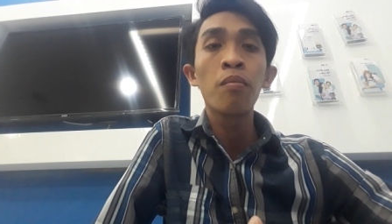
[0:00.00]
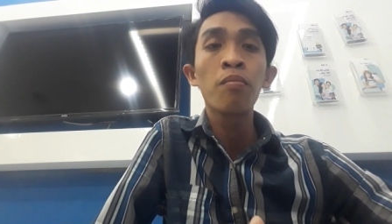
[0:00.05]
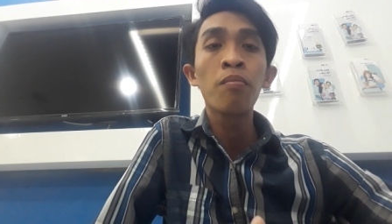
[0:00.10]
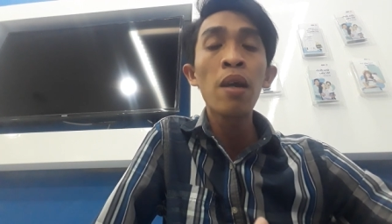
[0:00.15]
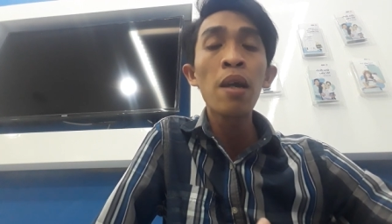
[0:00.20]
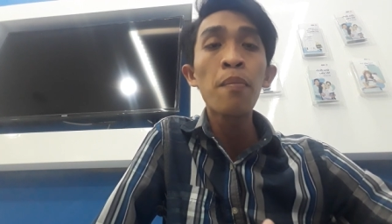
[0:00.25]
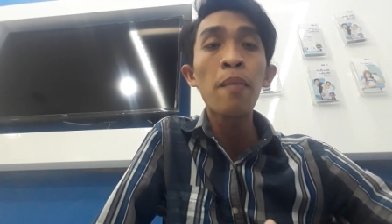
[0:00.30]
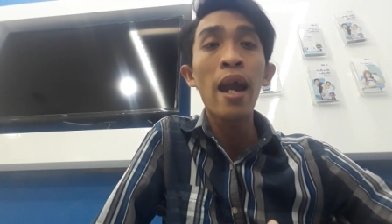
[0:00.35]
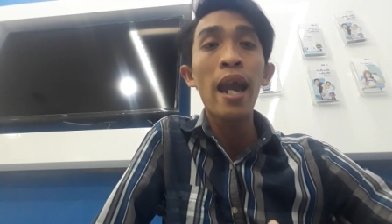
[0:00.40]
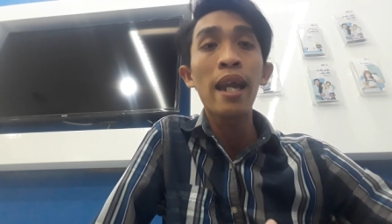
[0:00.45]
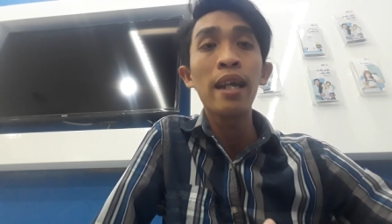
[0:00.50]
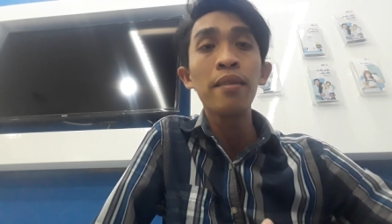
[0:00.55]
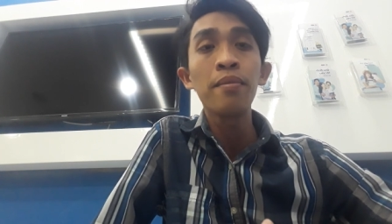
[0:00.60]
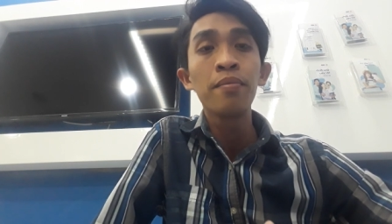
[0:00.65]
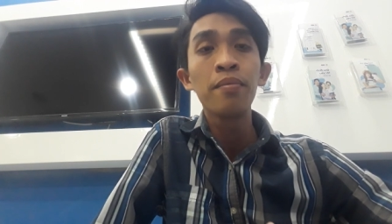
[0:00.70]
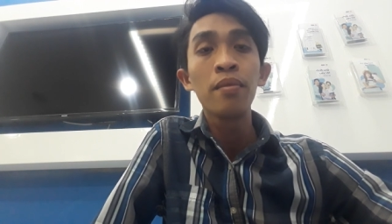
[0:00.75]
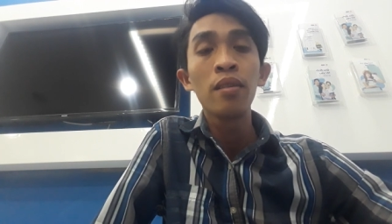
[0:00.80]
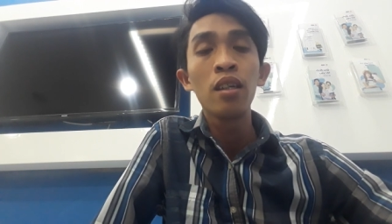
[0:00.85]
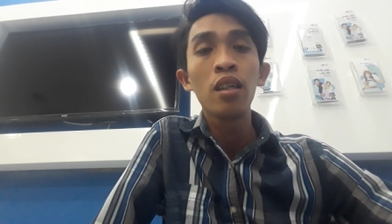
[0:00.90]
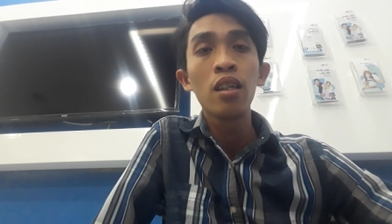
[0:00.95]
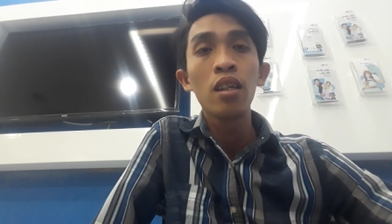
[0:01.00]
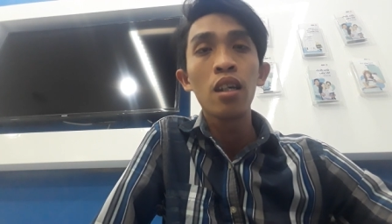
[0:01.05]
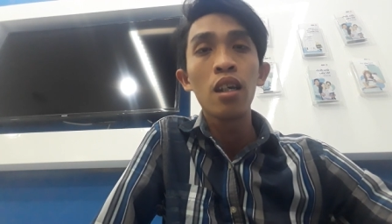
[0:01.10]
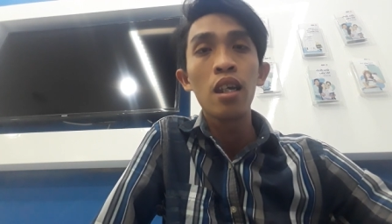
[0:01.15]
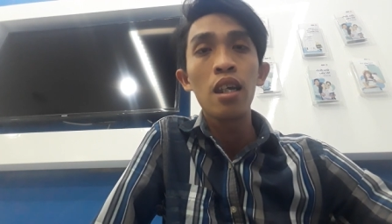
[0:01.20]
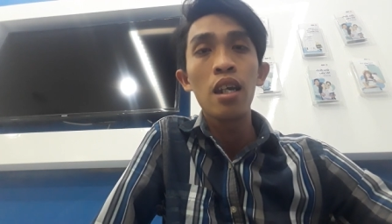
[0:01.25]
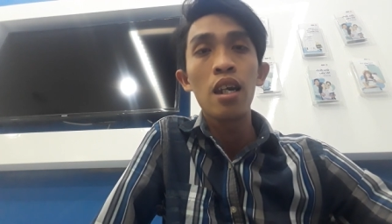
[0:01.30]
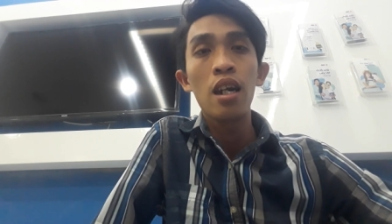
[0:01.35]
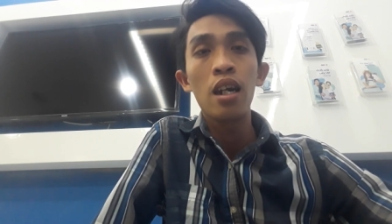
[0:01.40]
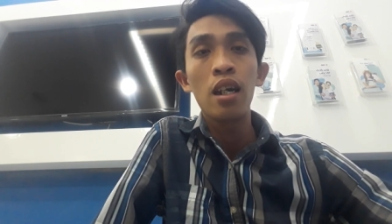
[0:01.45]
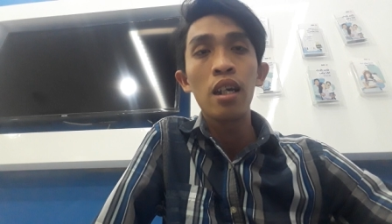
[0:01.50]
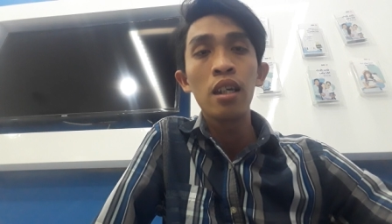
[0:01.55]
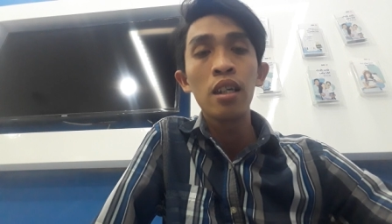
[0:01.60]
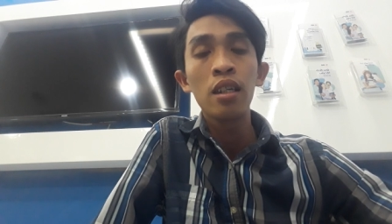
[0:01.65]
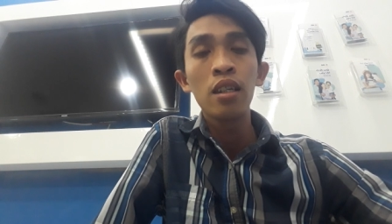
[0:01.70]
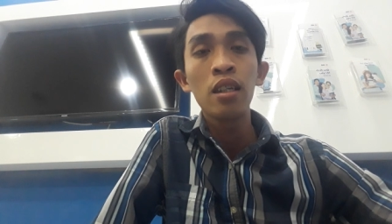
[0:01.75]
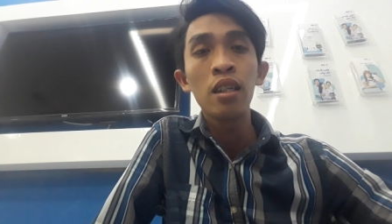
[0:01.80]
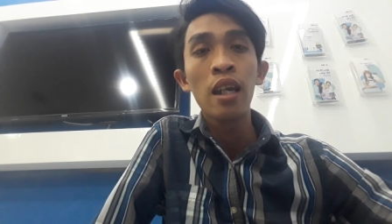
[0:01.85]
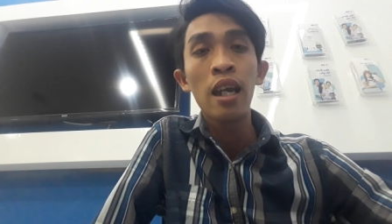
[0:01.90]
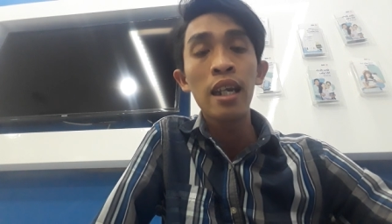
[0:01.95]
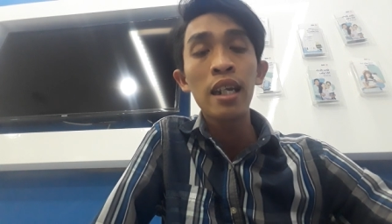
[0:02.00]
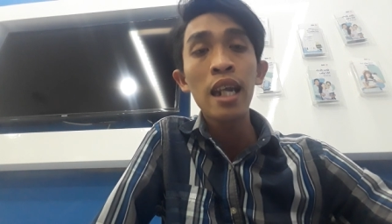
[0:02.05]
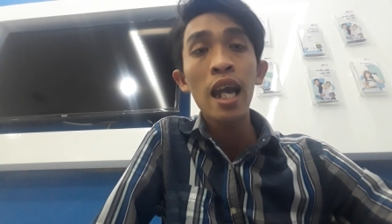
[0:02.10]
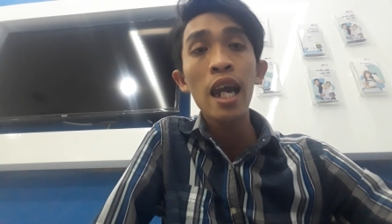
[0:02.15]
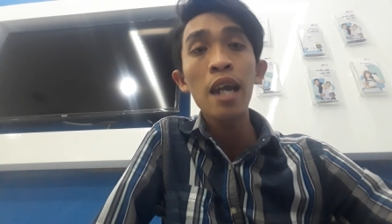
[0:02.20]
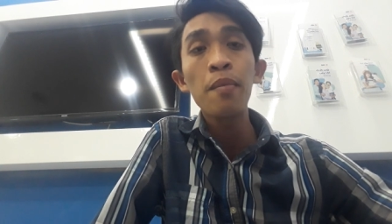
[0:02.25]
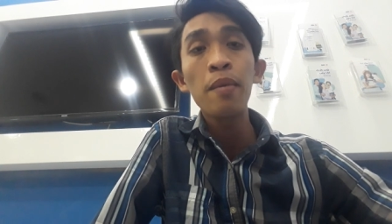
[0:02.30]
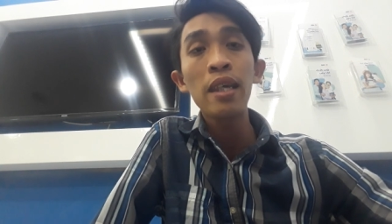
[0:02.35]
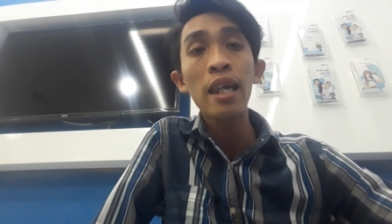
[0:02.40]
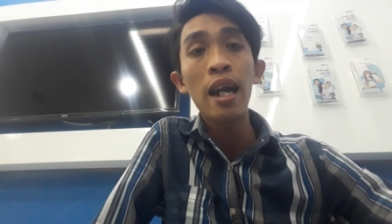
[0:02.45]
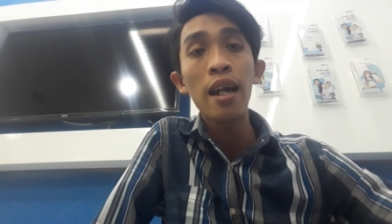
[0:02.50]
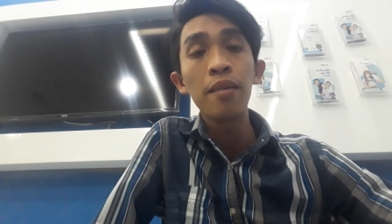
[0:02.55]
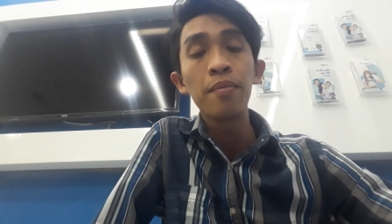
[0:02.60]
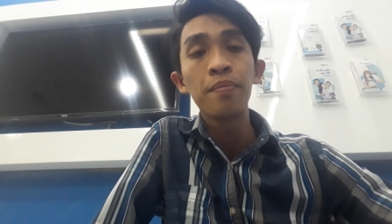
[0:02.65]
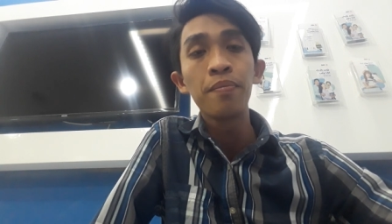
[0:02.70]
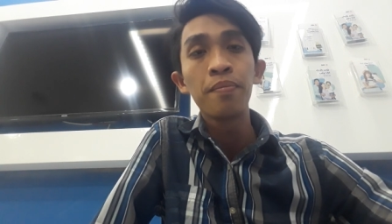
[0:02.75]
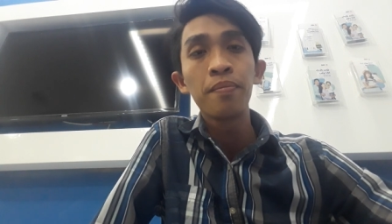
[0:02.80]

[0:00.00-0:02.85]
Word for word: mấy bạn thì à, hiện nay bây giờ